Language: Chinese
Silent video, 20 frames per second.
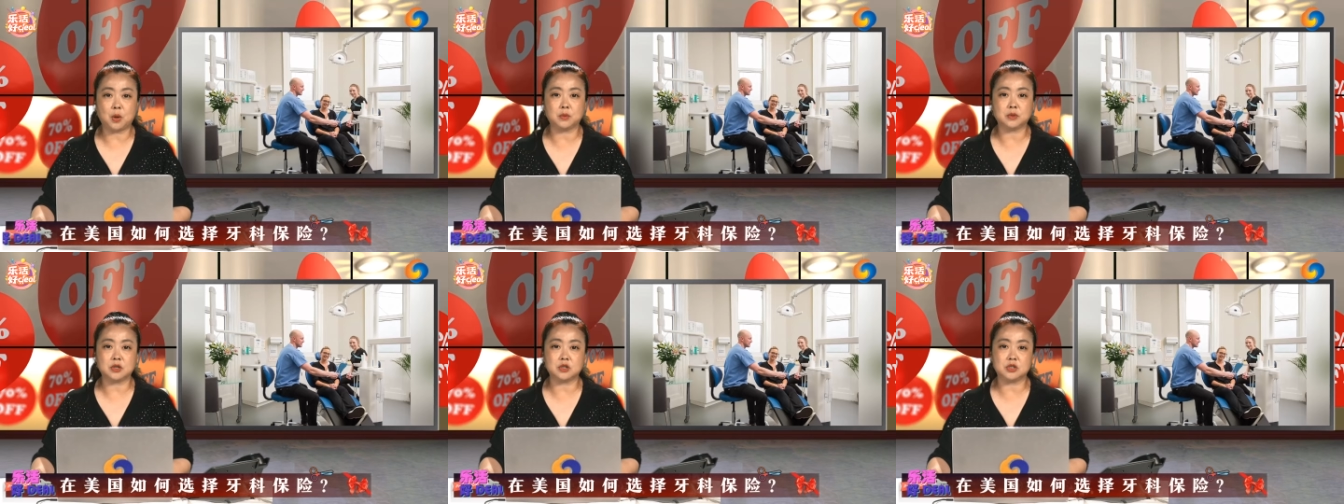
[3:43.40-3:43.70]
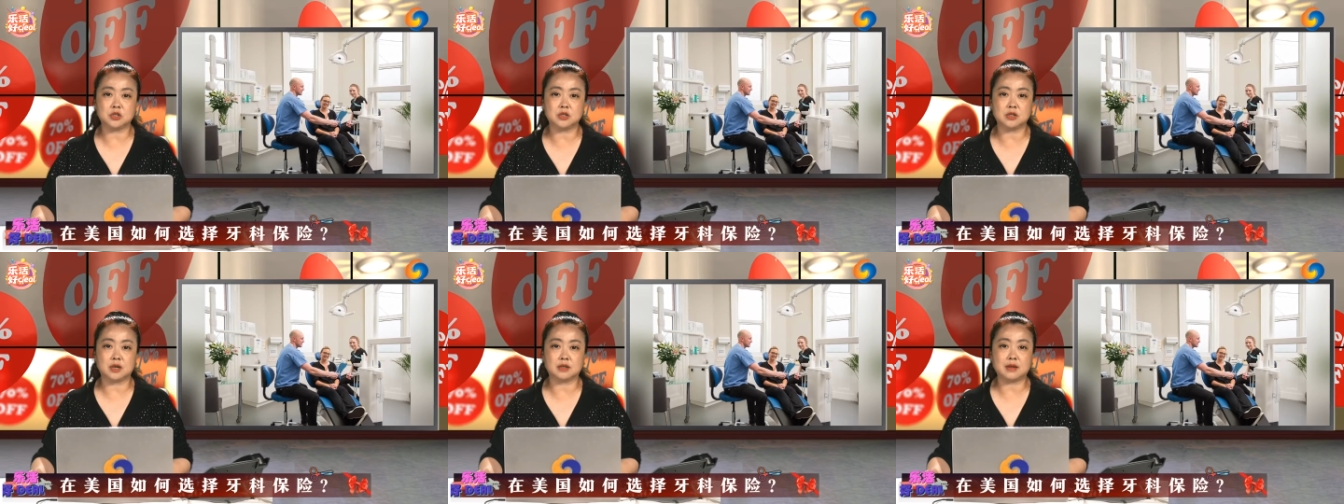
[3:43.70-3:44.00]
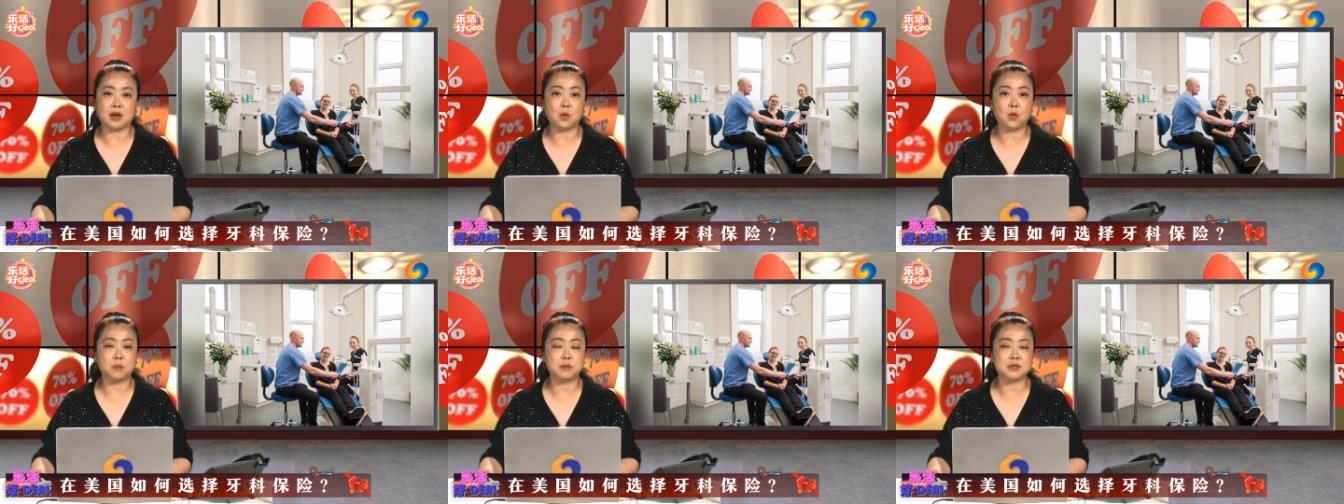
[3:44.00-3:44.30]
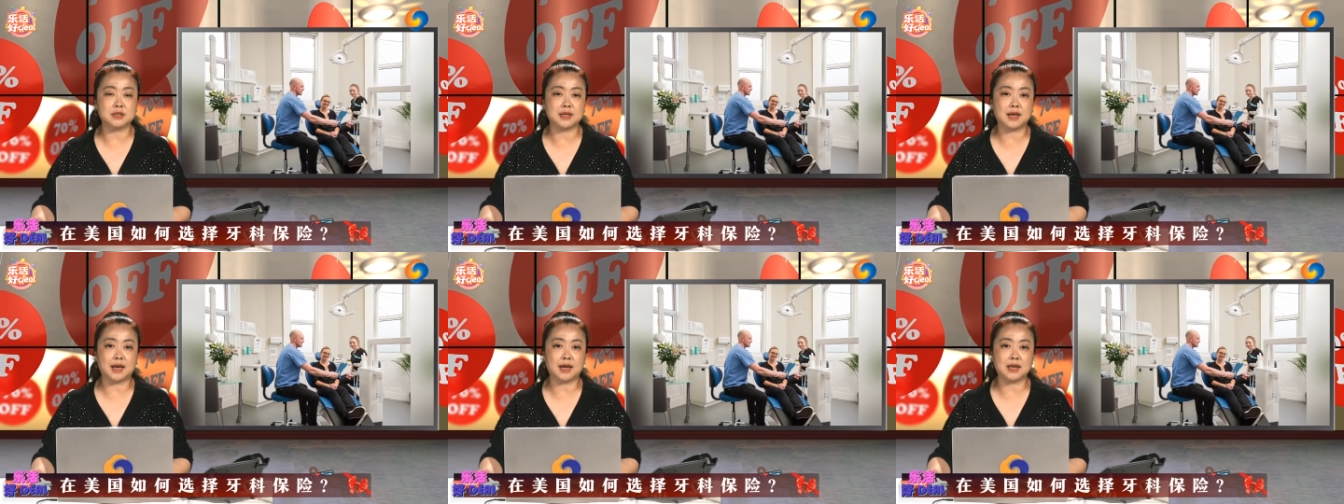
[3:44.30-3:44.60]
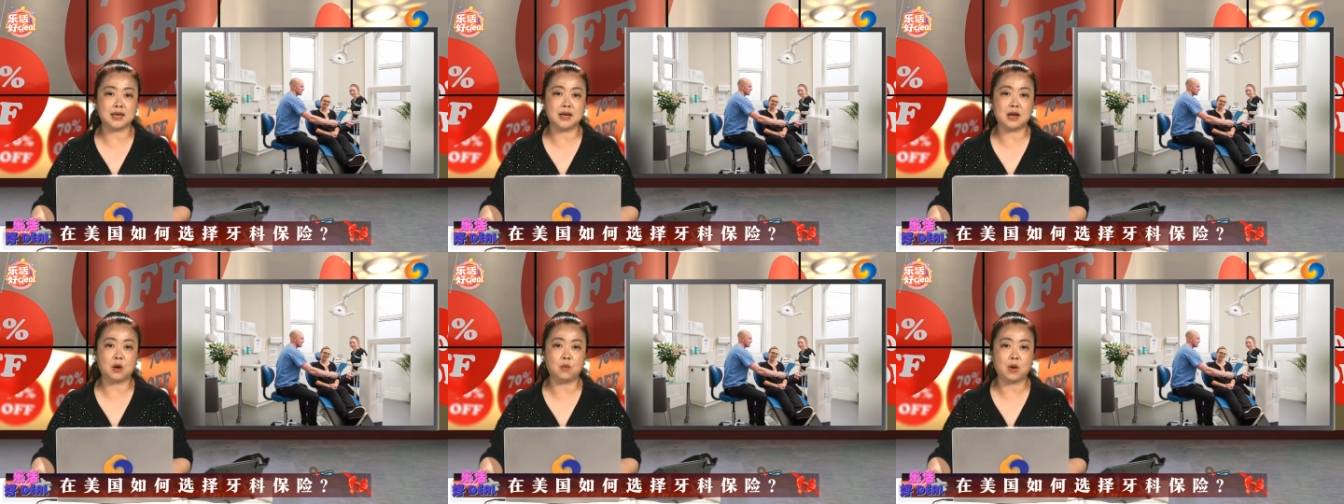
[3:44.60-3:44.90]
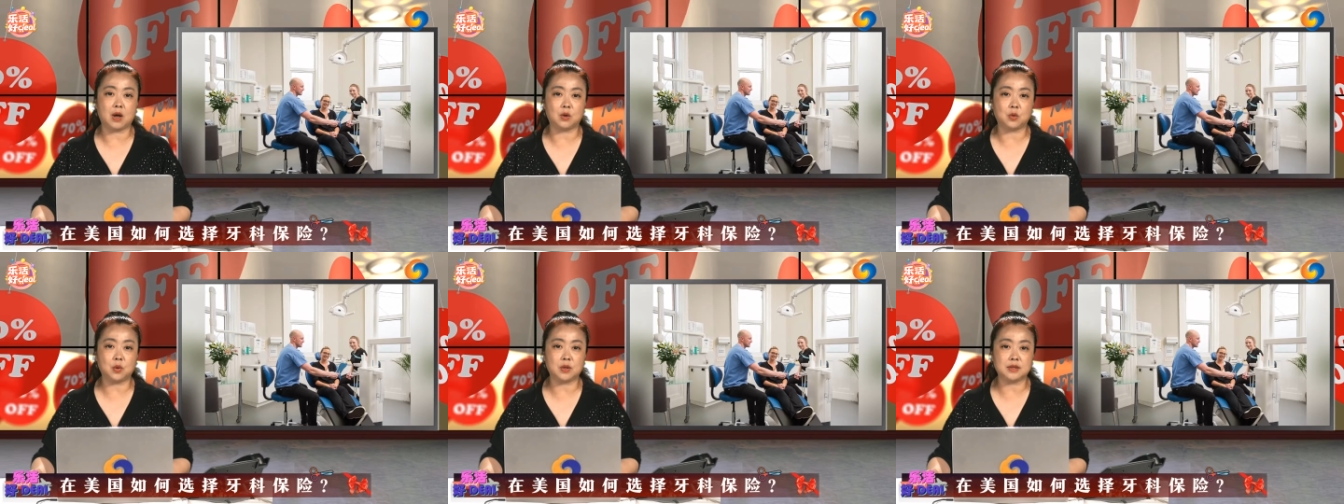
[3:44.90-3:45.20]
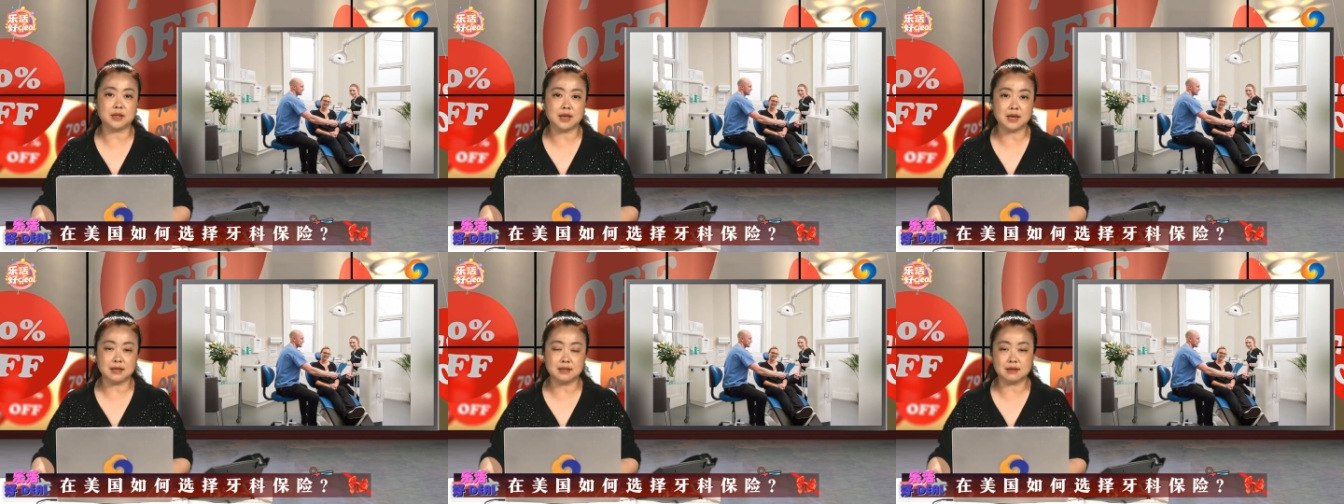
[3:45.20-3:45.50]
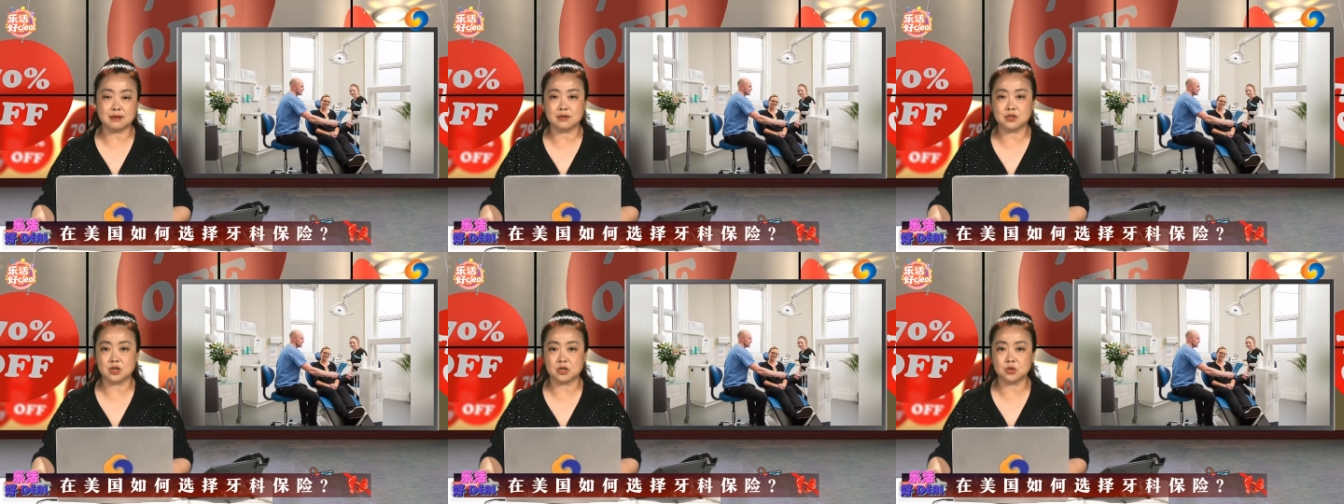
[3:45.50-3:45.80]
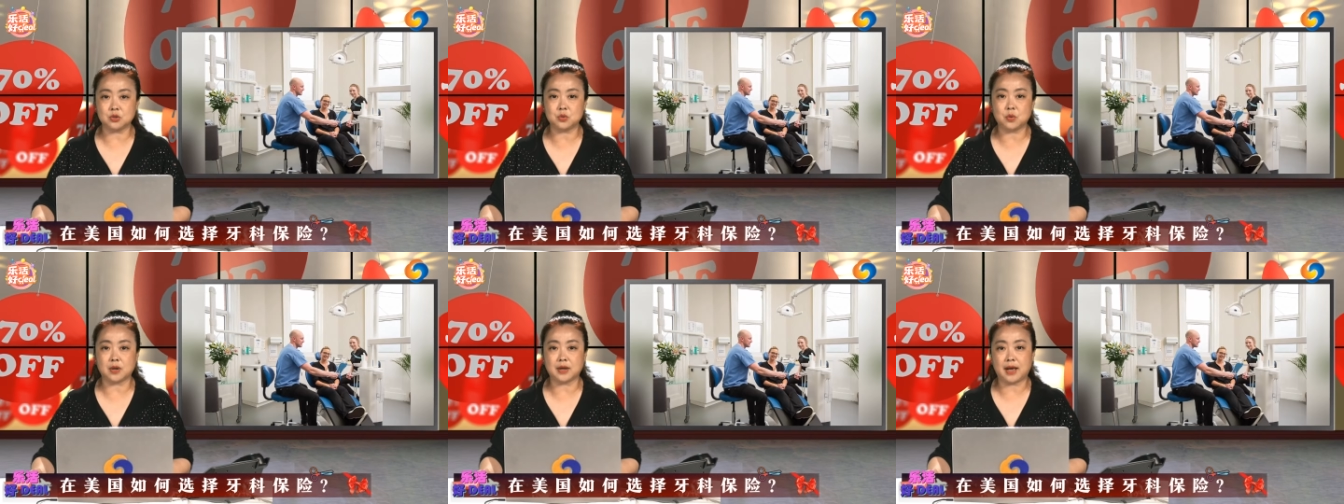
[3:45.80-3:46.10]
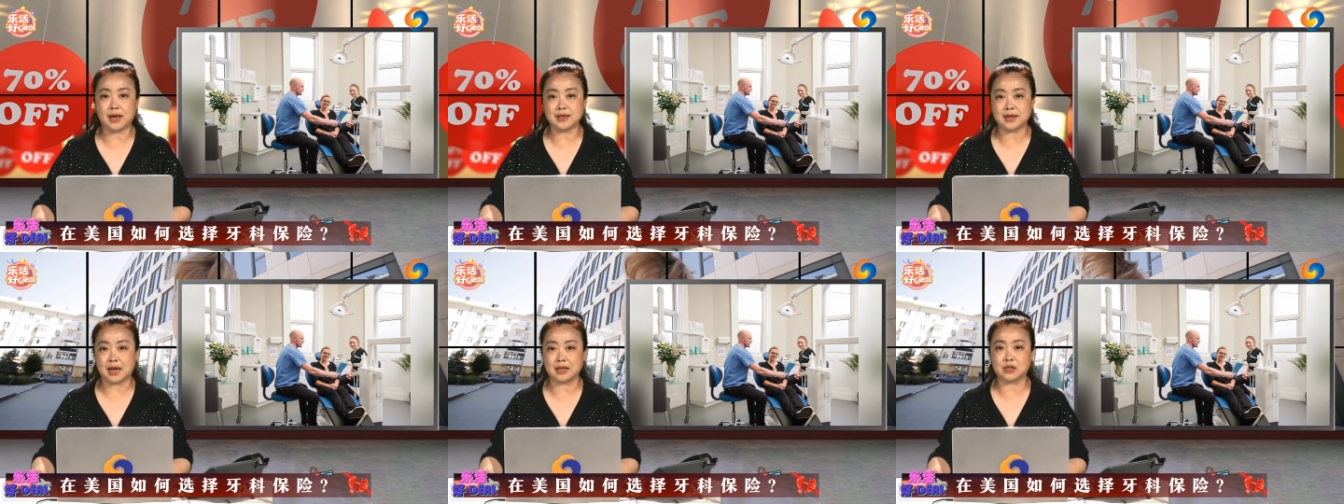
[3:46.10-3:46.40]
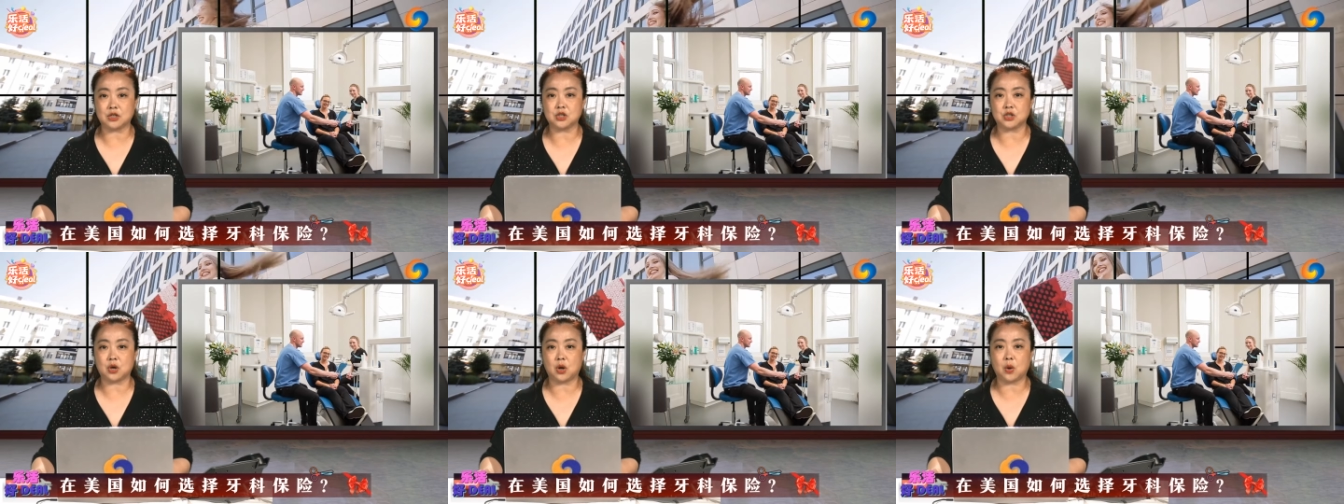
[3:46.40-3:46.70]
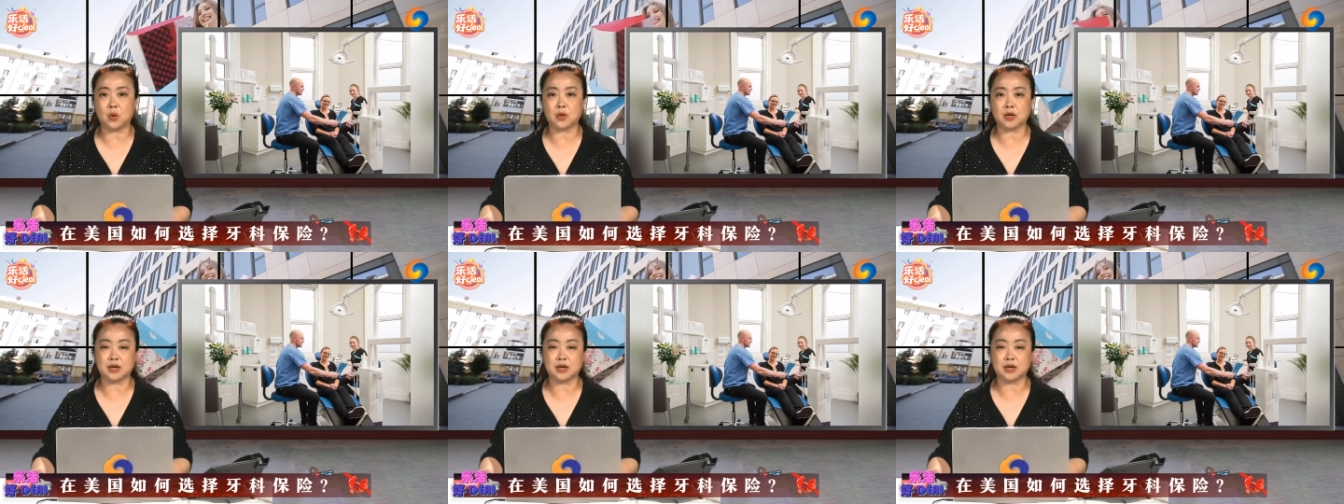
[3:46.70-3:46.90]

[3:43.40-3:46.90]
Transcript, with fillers: 的是呢，当我们在医疗网络内的诊所看牙的时候，